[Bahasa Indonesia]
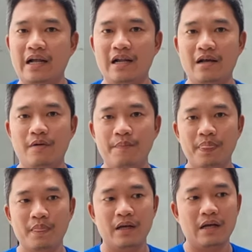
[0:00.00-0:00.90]
Karena
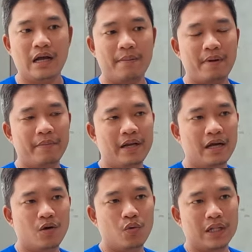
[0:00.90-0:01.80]

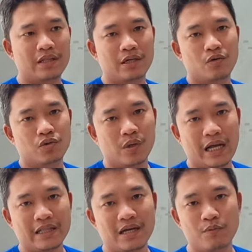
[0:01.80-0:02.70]
apabila kuat di
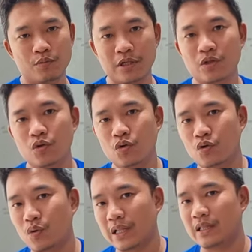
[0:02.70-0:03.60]
sulcata, belum tentu
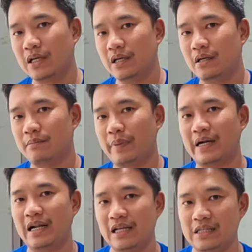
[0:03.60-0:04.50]
kuat di
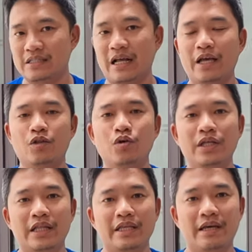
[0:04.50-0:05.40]
pardalis. Nah, itu
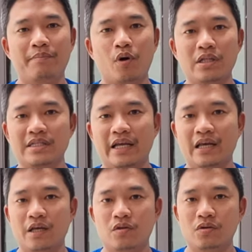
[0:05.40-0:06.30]
intinya poin
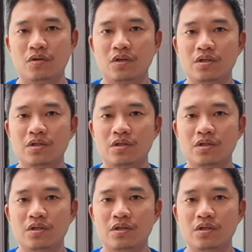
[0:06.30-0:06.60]
saya itu